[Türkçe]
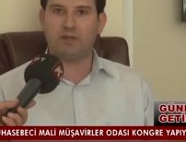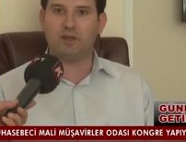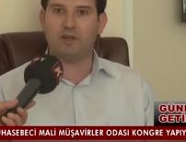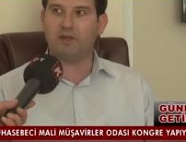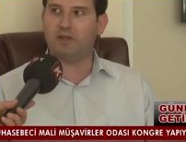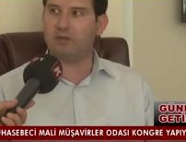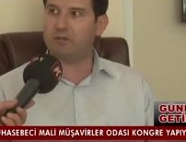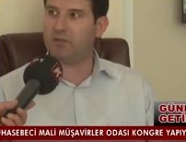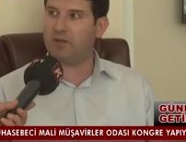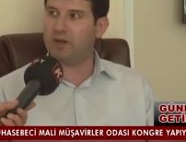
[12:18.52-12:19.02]

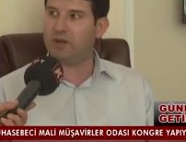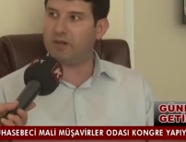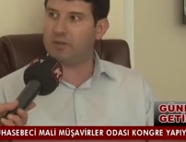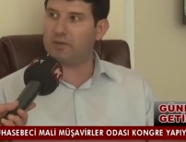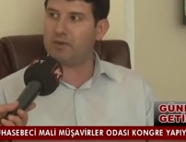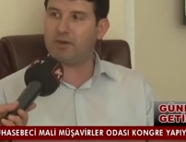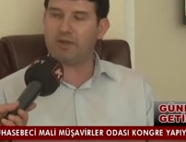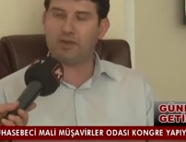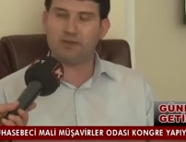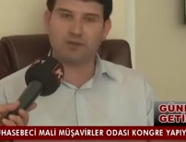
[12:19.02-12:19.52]
Deli,
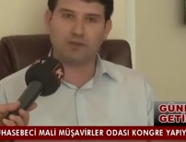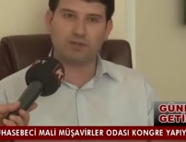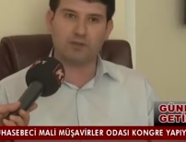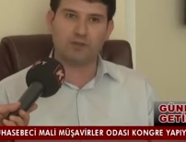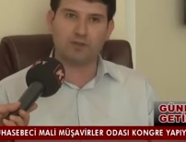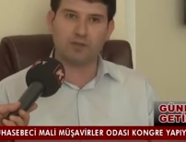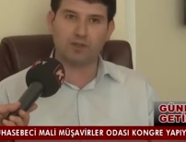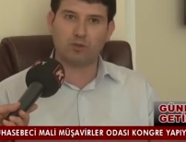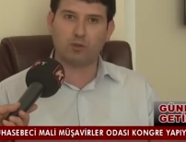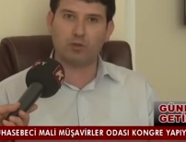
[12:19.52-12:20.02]
Maliye Bakanı
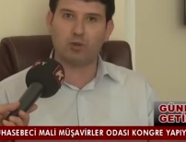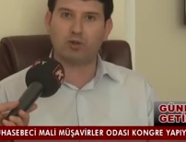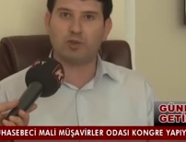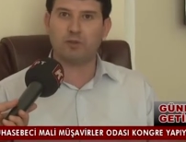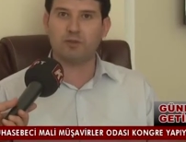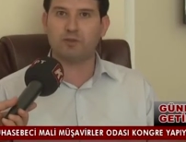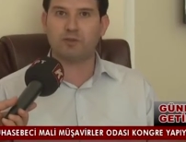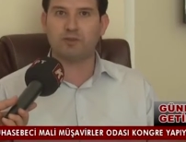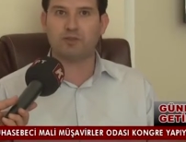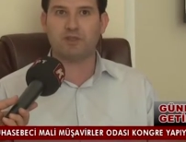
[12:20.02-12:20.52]
tarafından
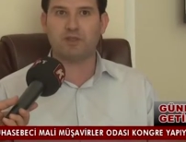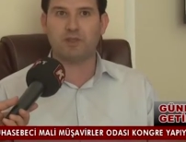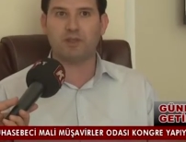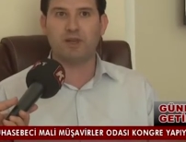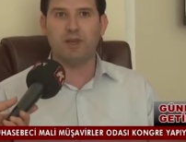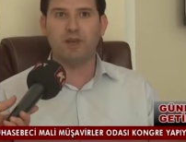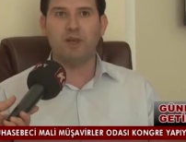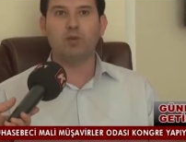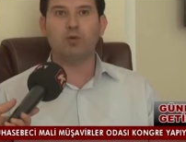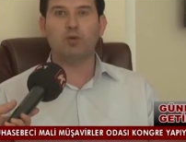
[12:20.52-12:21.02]
gönderimiz bize
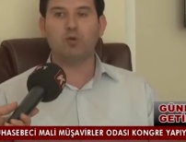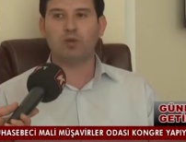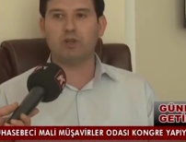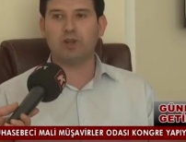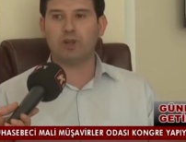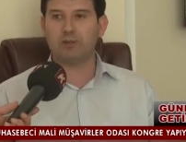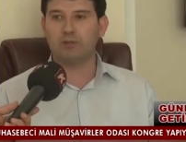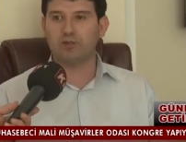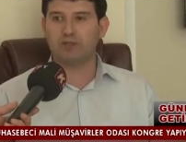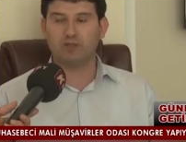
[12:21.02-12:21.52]

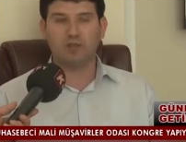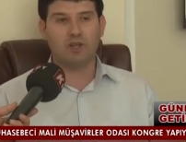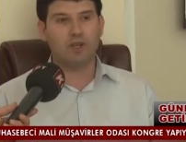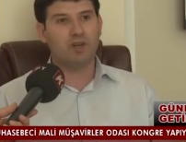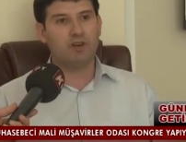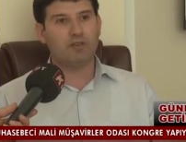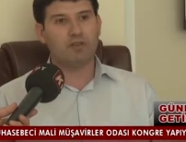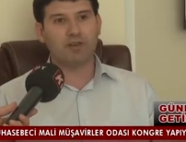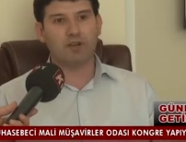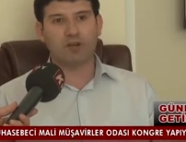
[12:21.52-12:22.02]
yüklenmiş.
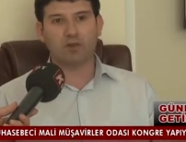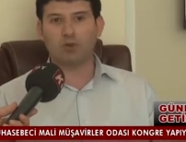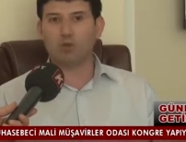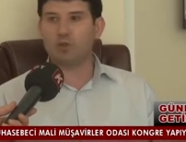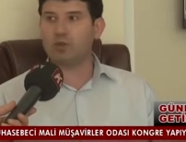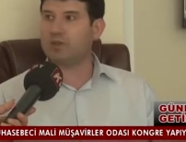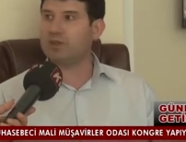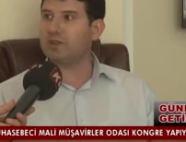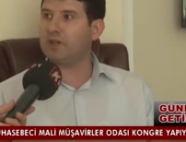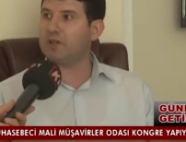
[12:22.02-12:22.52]
Fakat
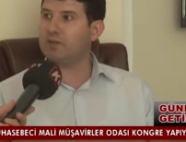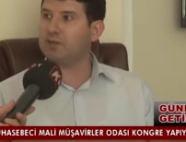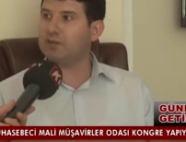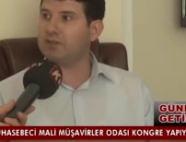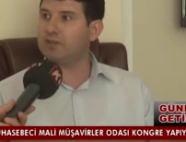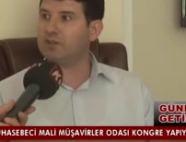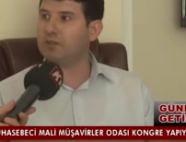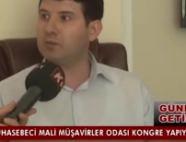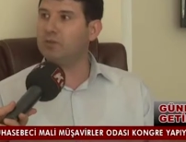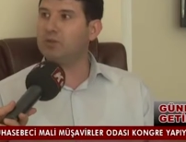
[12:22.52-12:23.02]
ücret
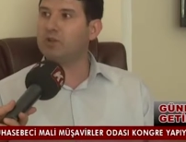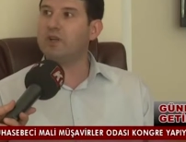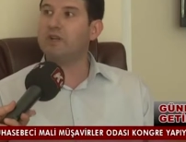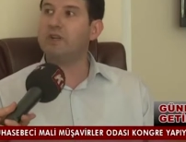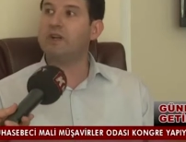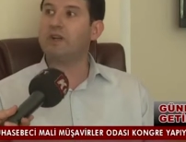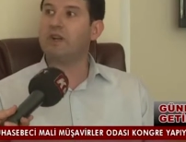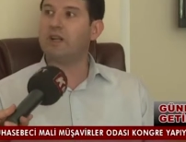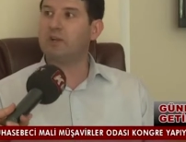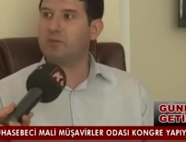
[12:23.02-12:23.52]
tarifesinde bunlar
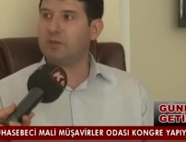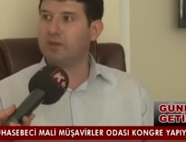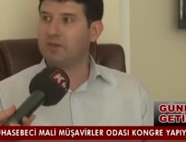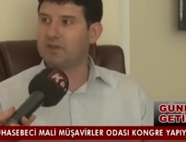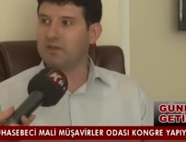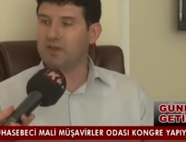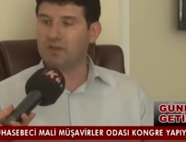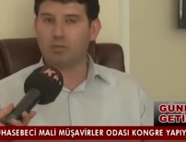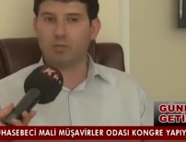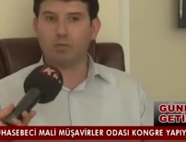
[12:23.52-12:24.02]
yer
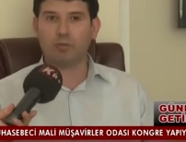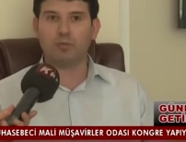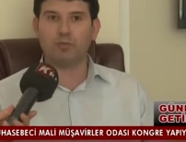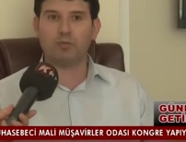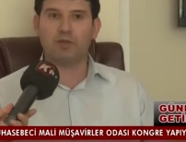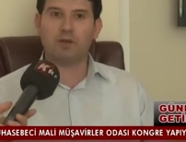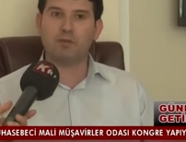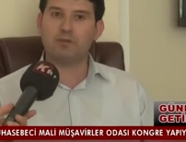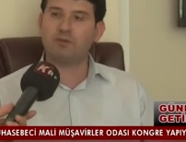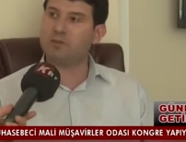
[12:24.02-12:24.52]
almakta.
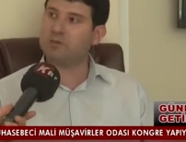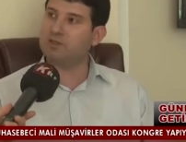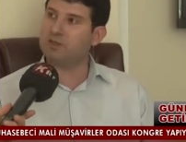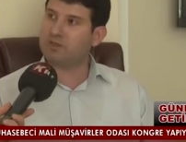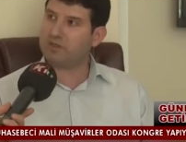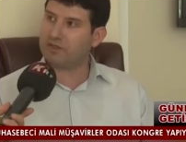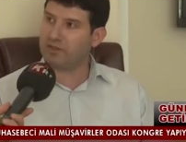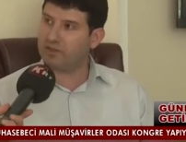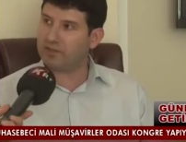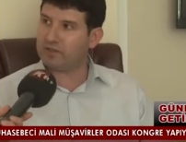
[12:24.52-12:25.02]
Bunlar bizim
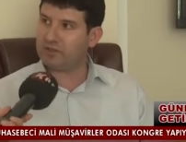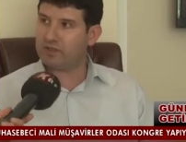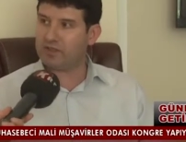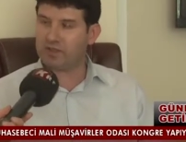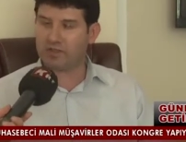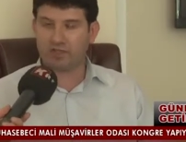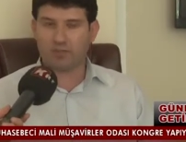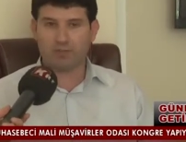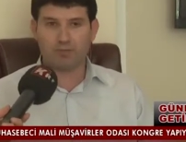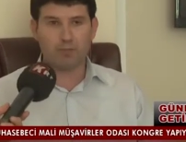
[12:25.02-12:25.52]
için
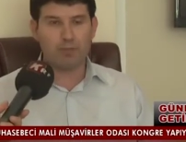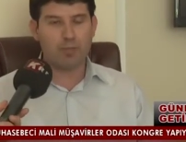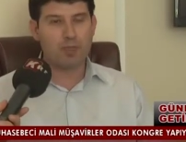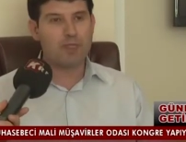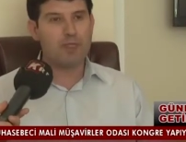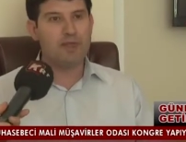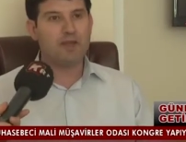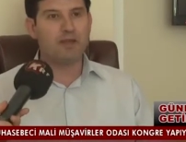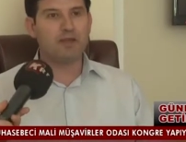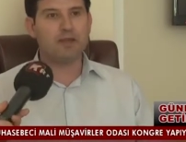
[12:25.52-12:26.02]
sevindirici.
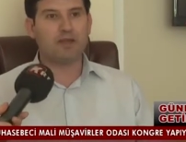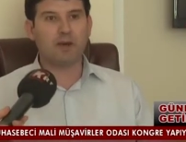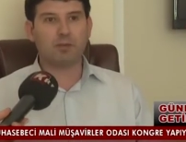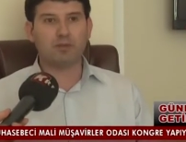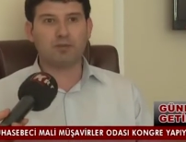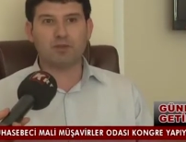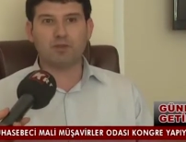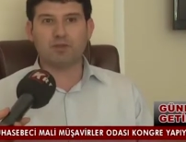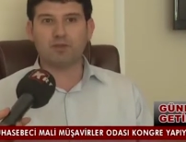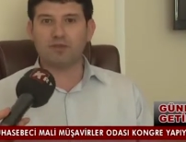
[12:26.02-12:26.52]

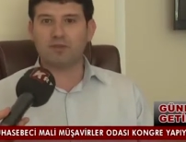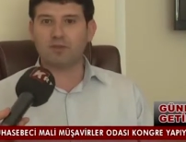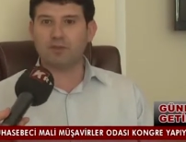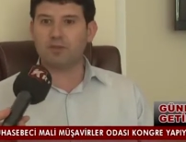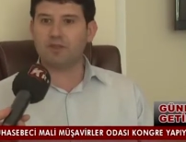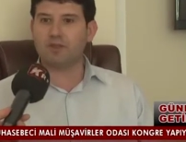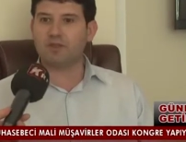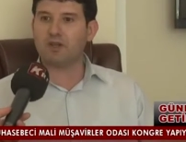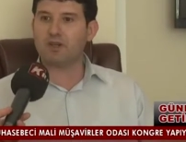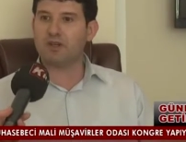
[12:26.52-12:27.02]
Yaptığımız
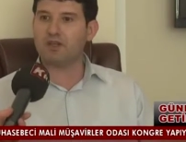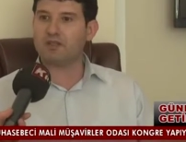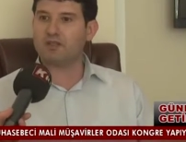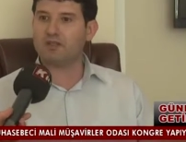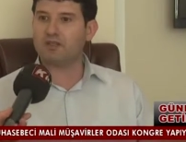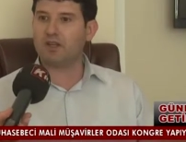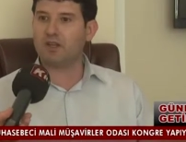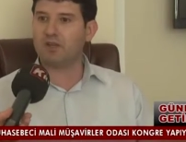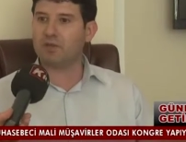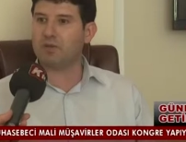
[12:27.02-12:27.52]
hizmetin
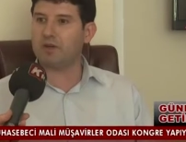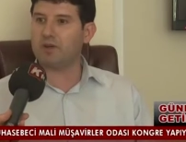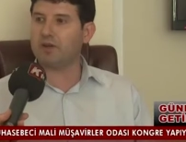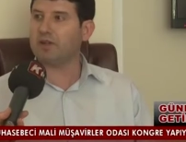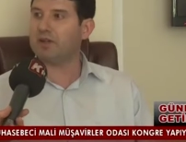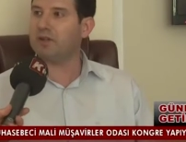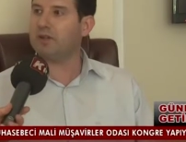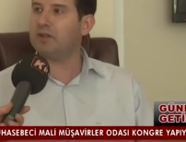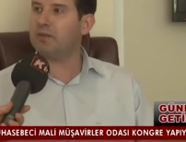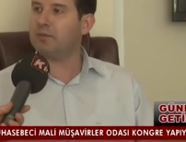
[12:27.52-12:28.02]
karşısını almak,
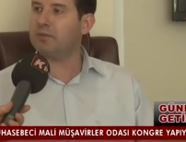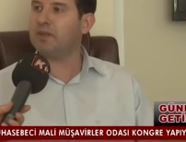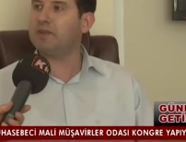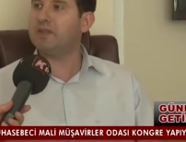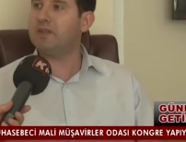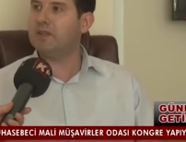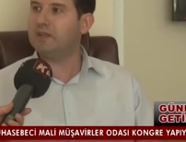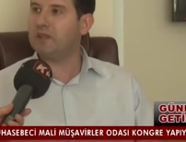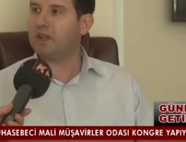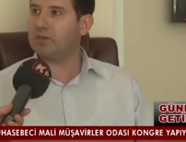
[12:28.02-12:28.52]
e,
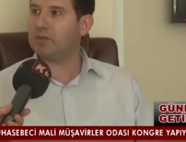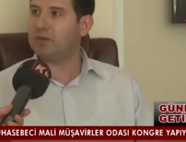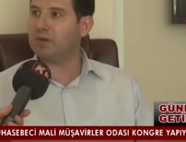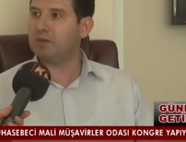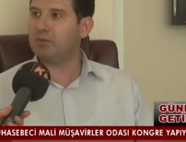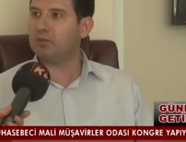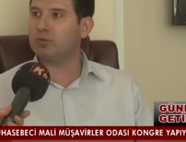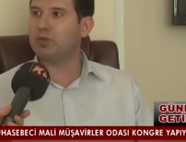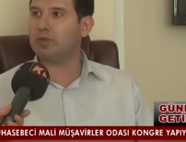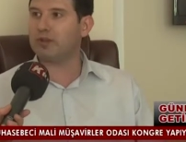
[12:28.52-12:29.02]
bedelini
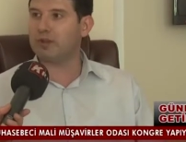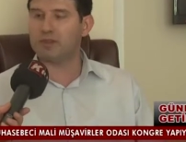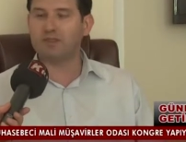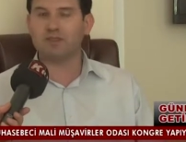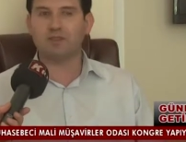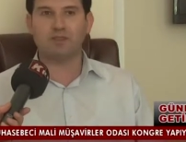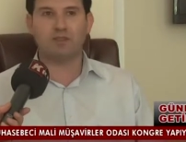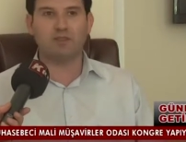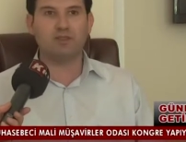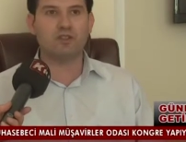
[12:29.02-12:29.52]
almak
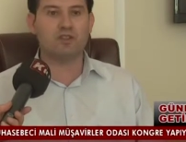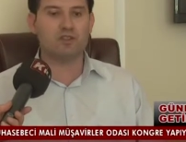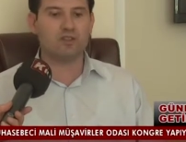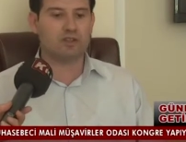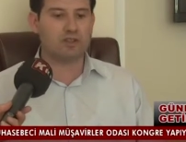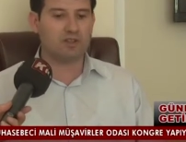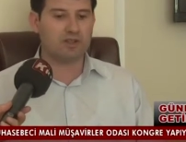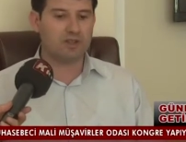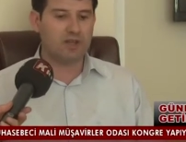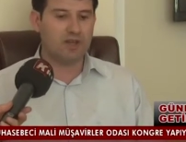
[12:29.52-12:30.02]
mutlaka
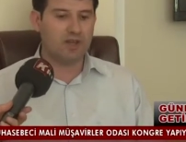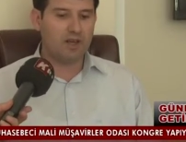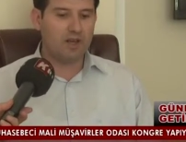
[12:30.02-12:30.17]
sevindiricidir.